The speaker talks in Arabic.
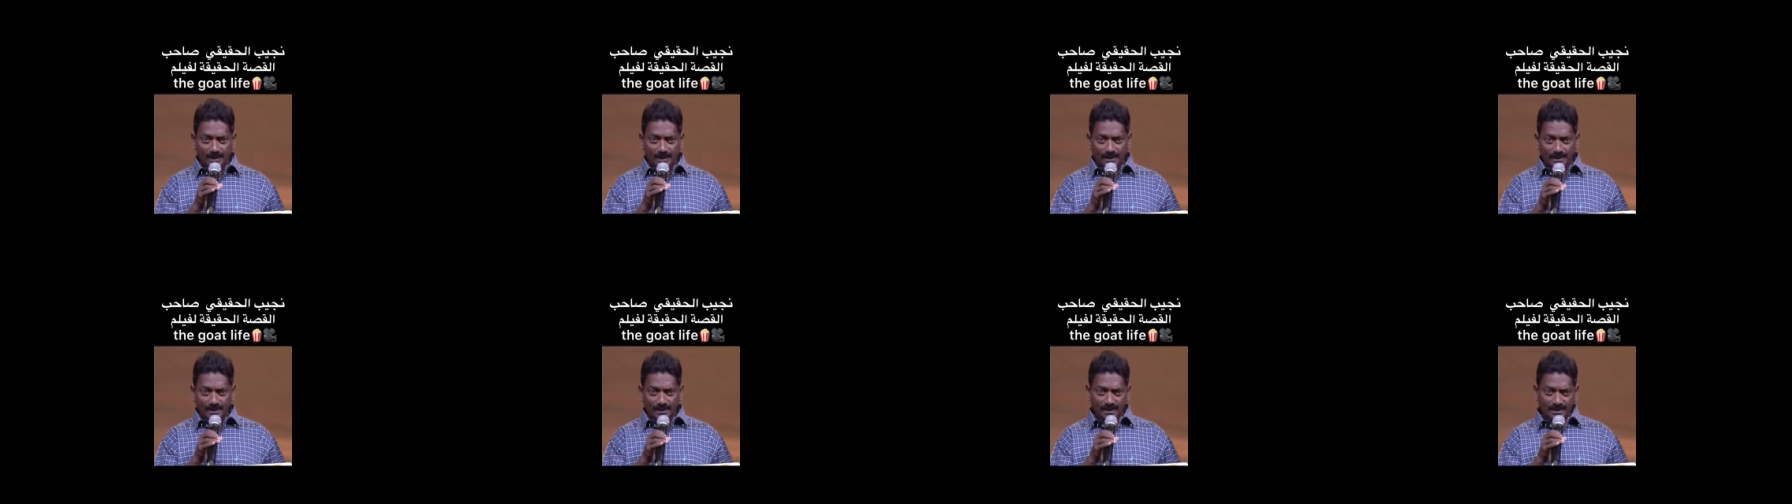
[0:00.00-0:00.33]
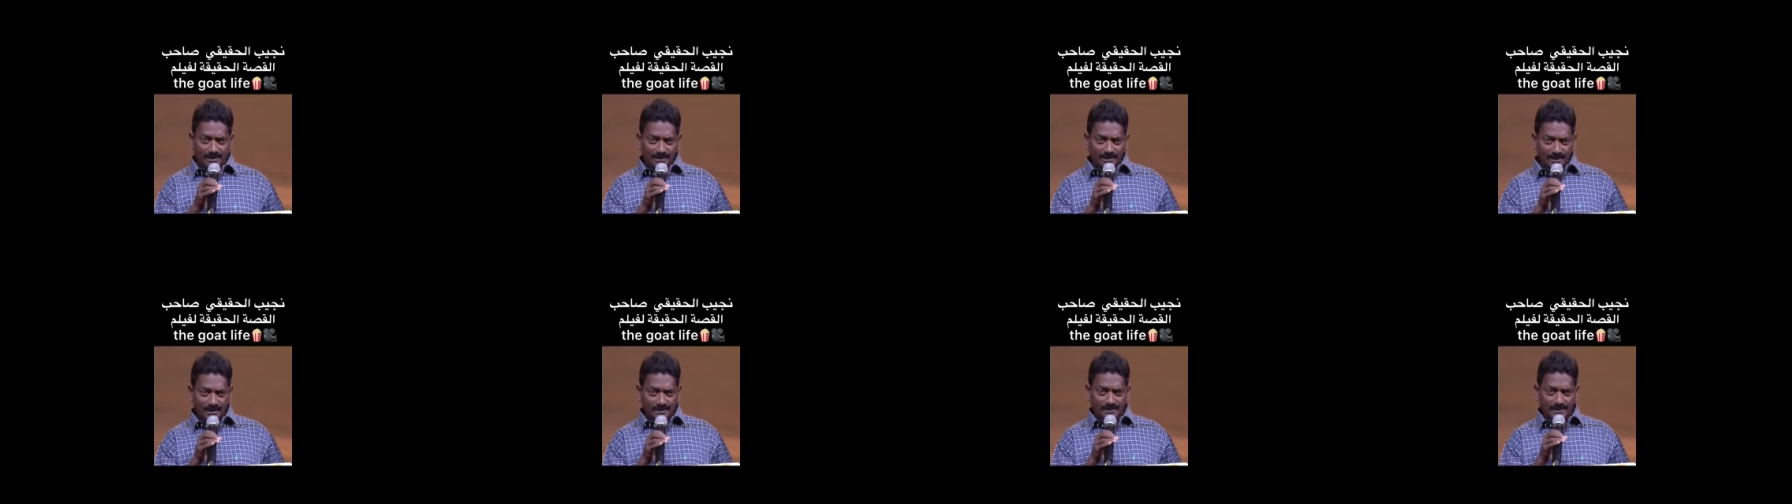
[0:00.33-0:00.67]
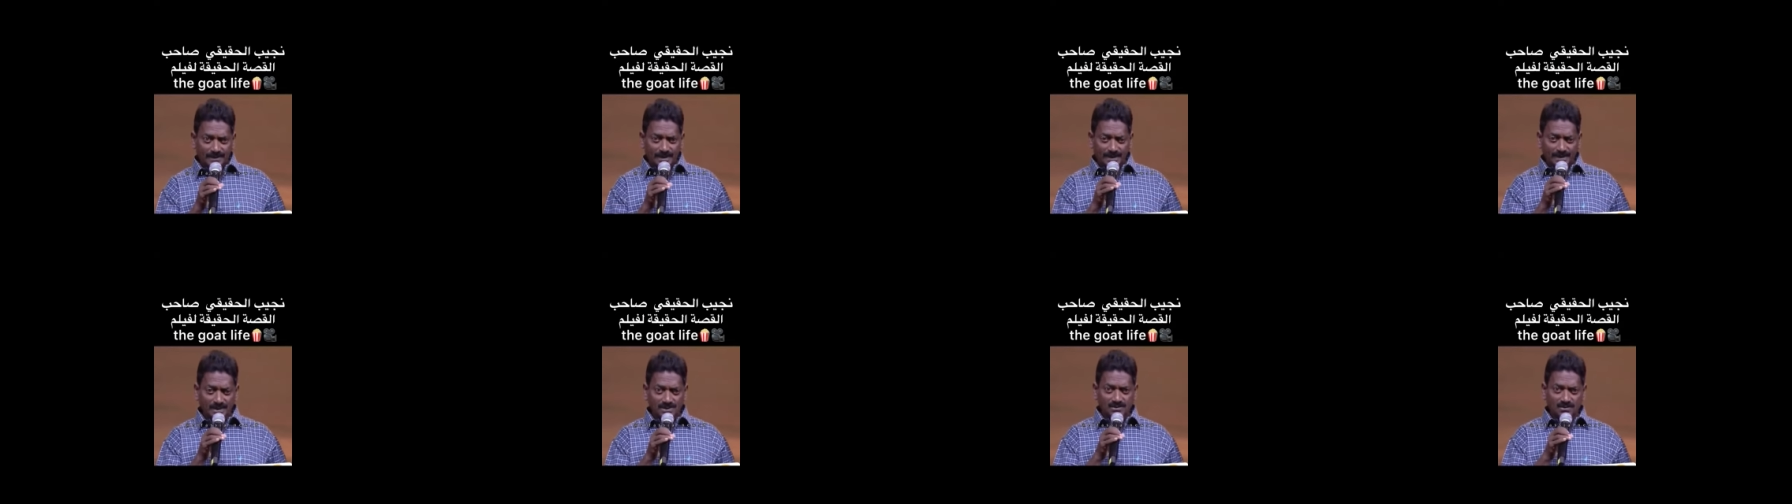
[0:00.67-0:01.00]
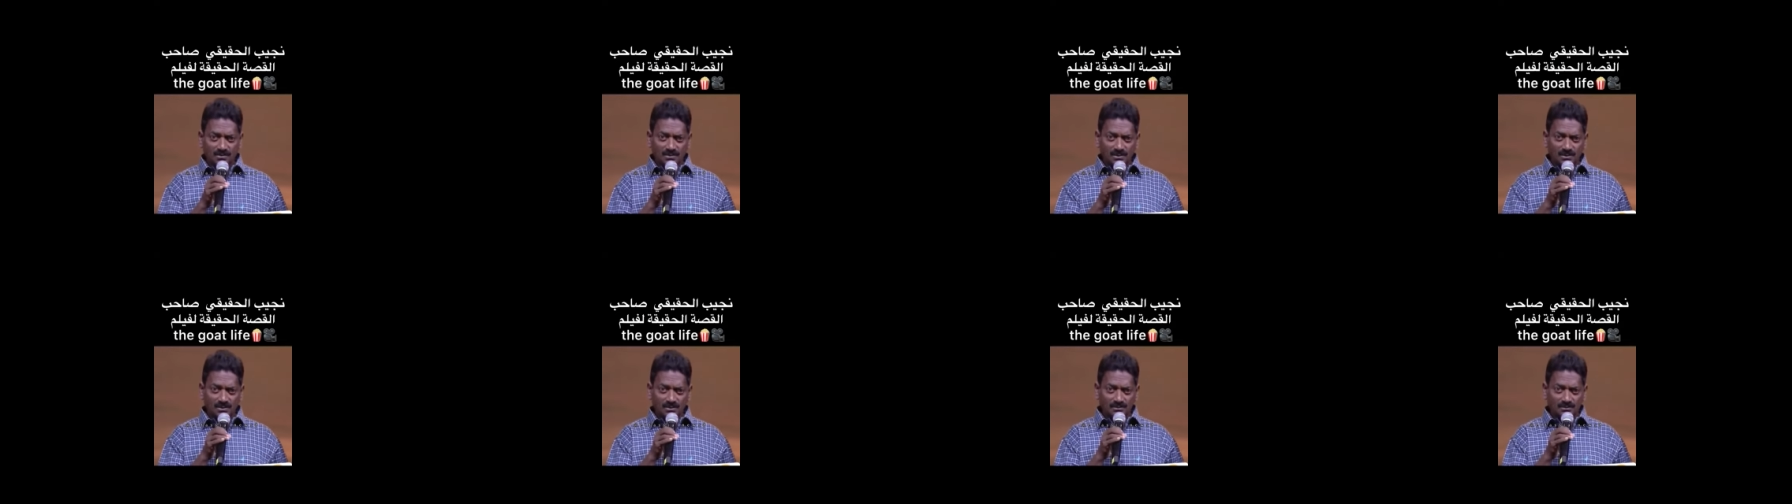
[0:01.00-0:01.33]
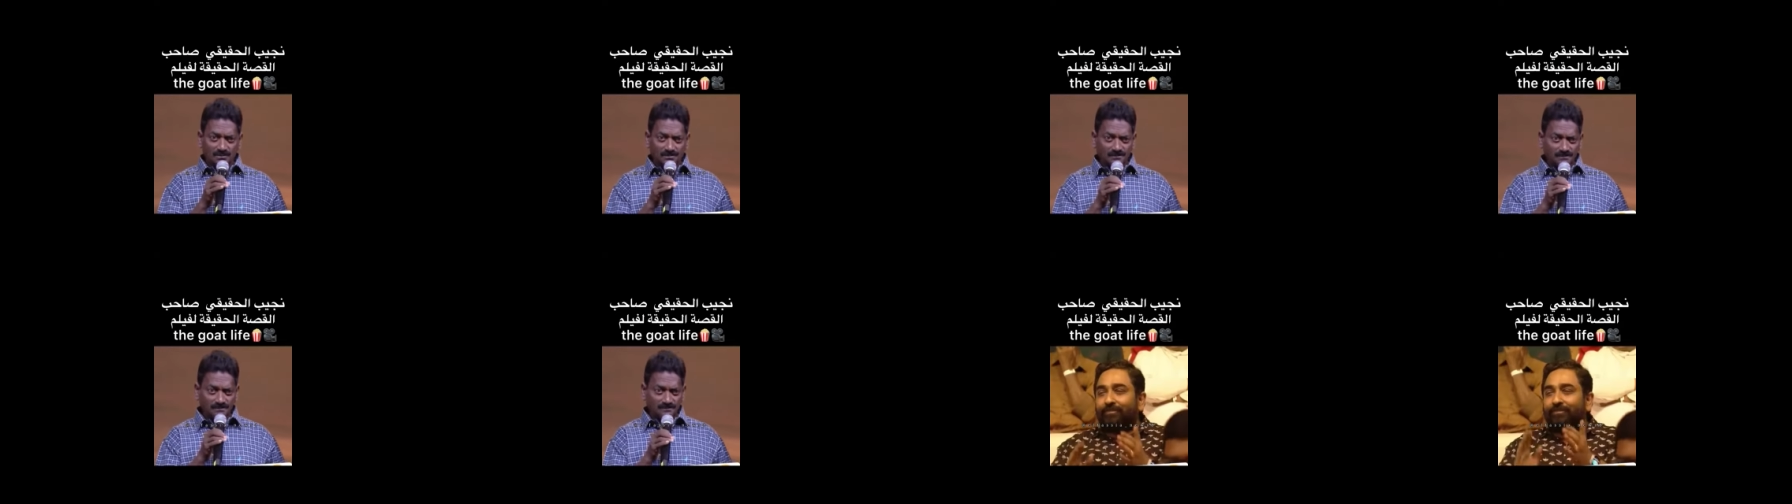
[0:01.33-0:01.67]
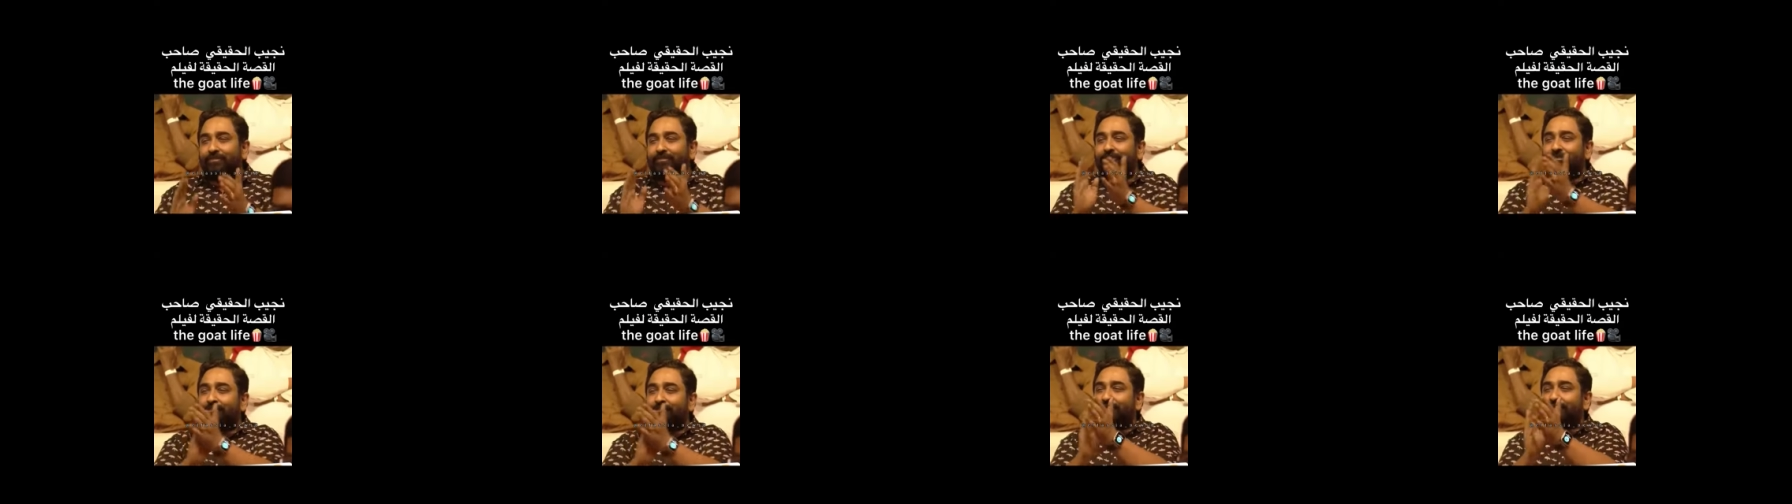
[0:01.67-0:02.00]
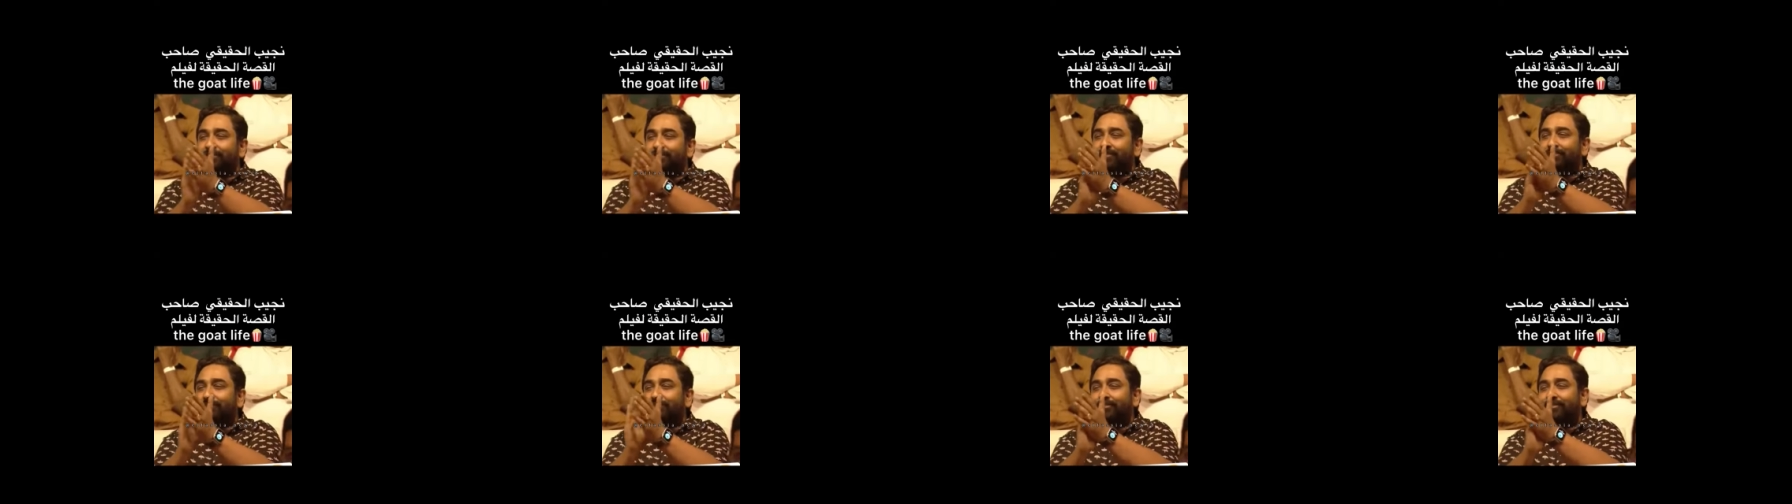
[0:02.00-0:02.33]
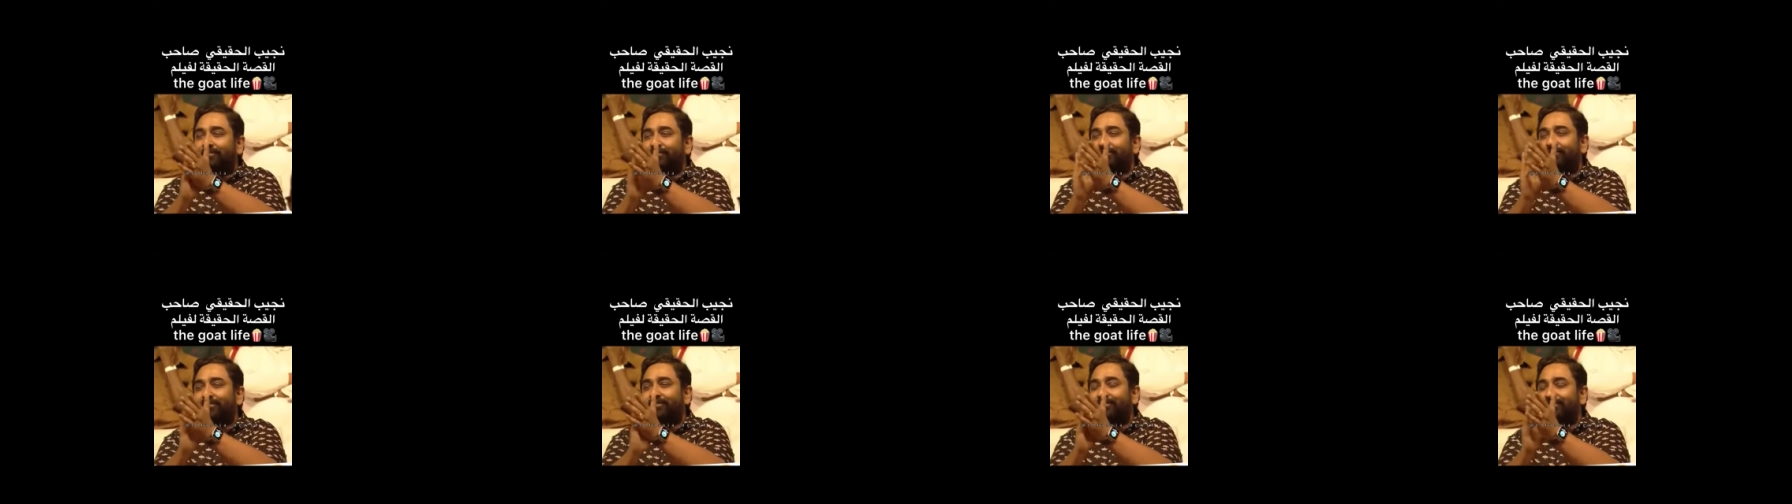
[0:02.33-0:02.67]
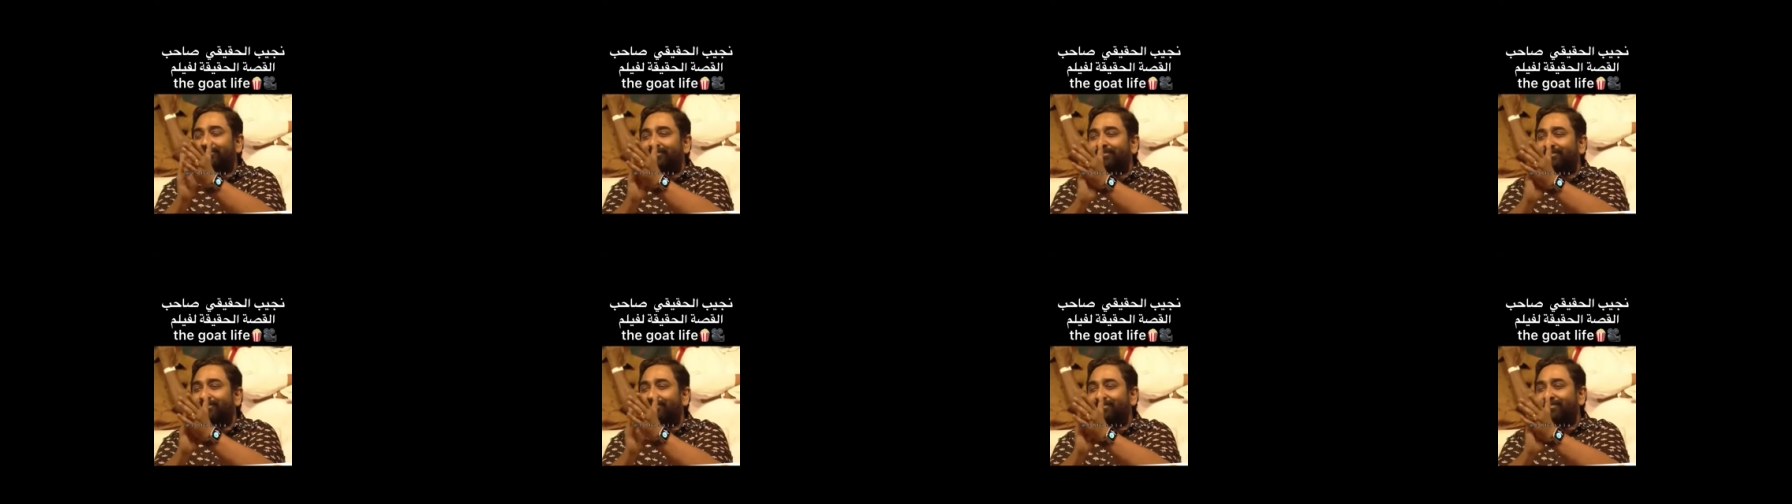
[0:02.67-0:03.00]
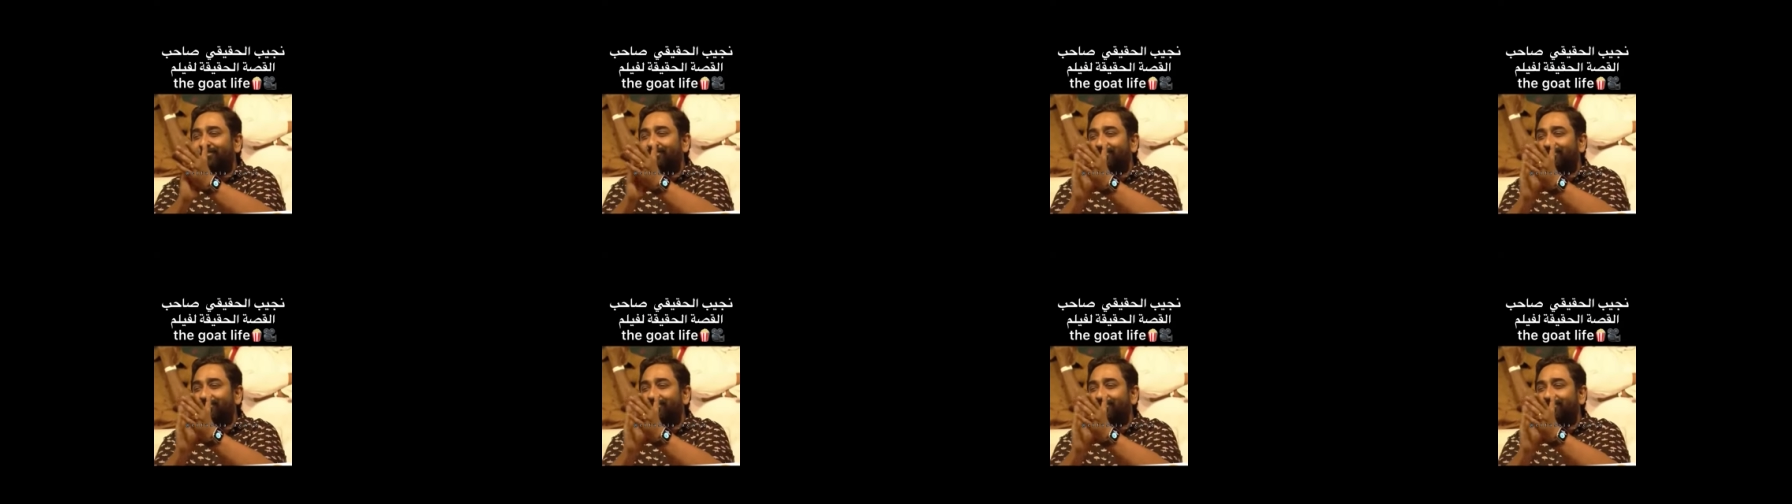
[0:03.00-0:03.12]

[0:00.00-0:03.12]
مع هذه اللقطات ديال صاحب القصه الحقيقيه